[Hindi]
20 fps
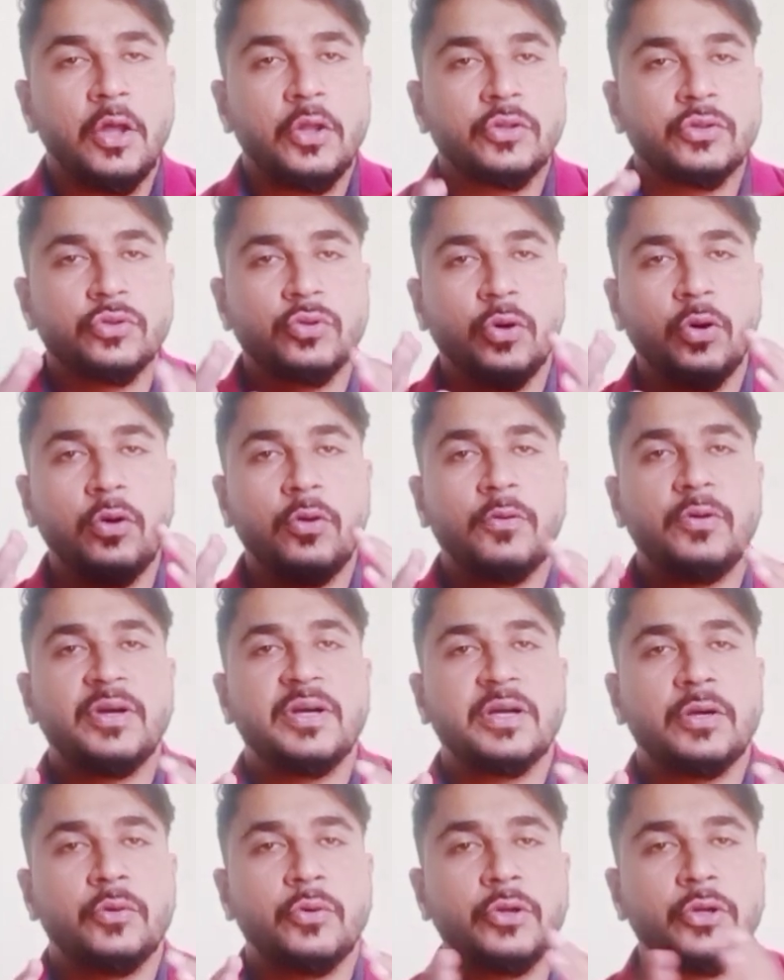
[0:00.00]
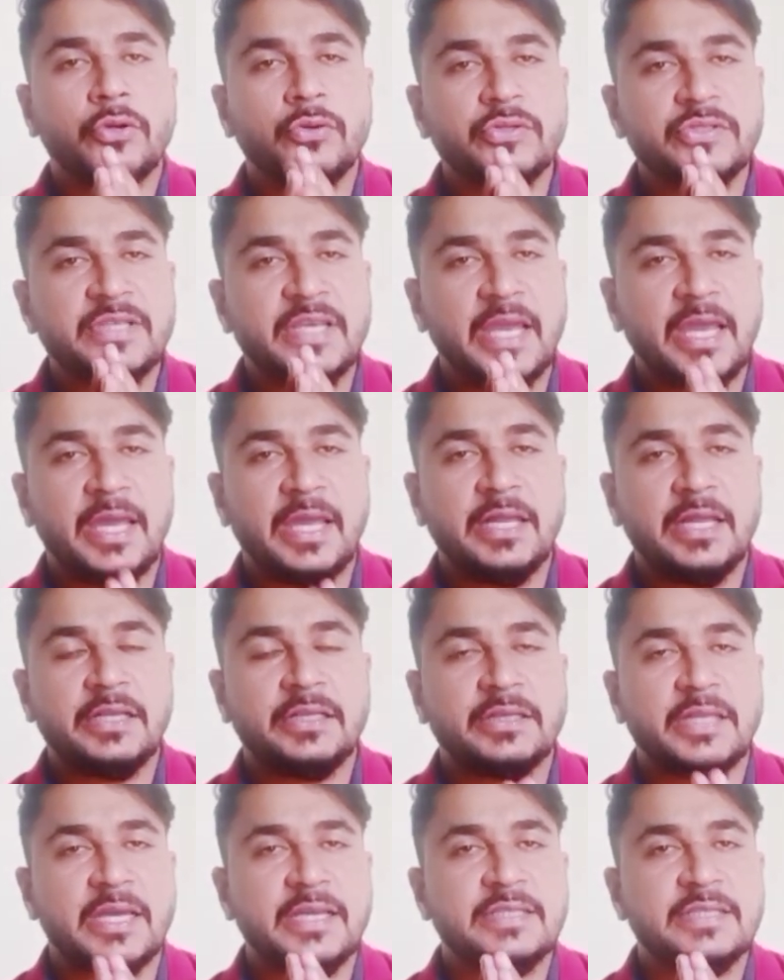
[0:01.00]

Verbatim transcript: तो गुड न्यूज ये है 23